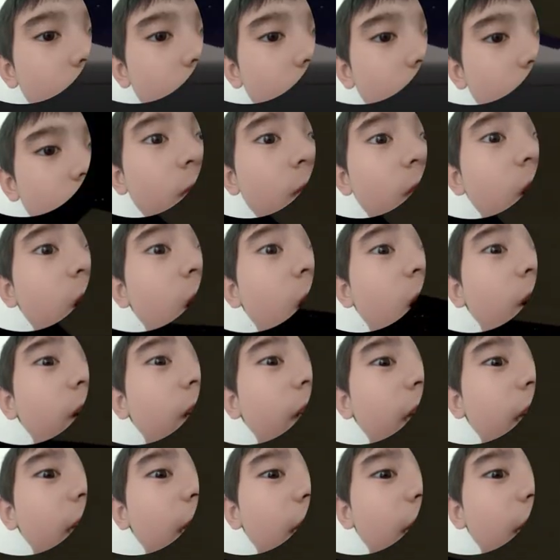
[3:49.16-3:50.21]
Oke,
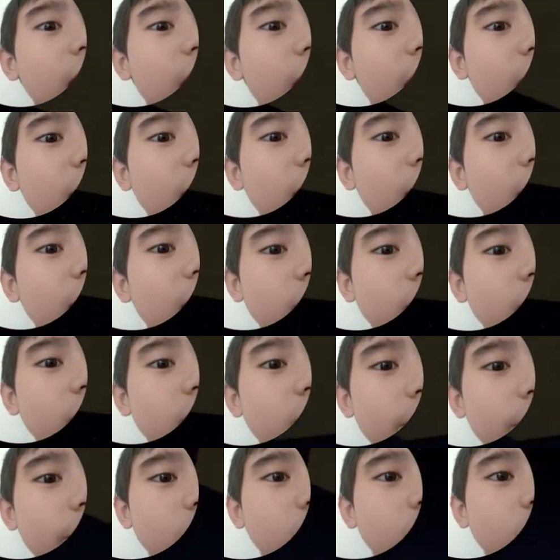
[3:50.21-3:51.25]
hancur ya guys.
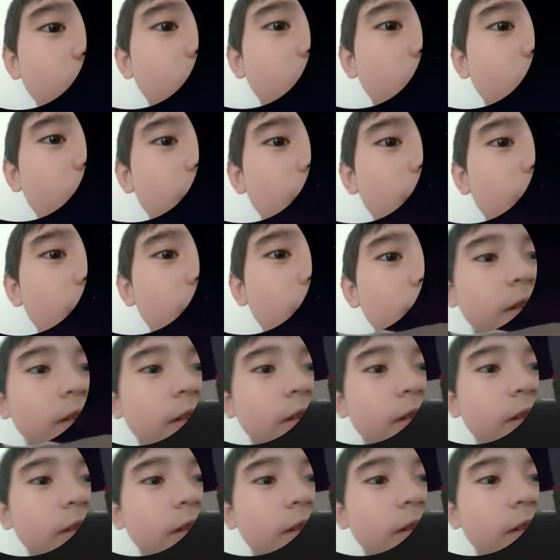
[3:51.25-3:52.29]
Oh, hancur
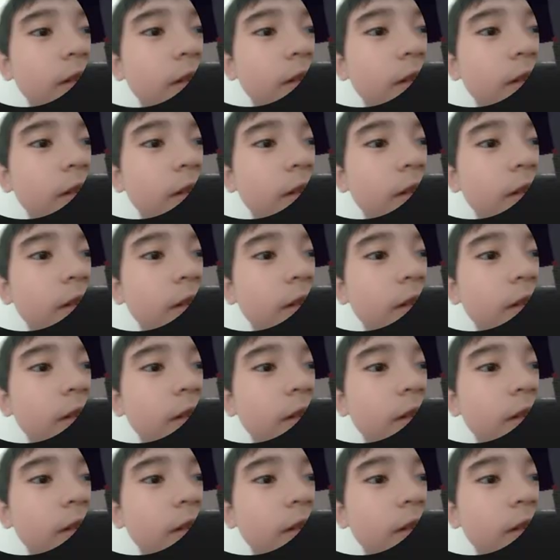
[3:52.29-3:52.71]
guys. Oke,